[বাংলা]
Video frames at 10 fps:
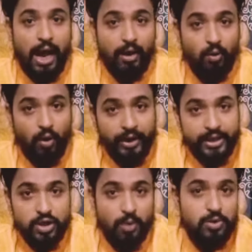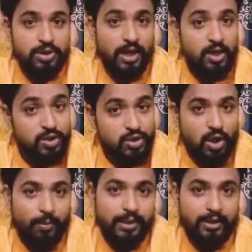আরও অনেক সমস্যার
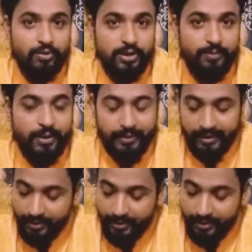সমাধান করতে পারে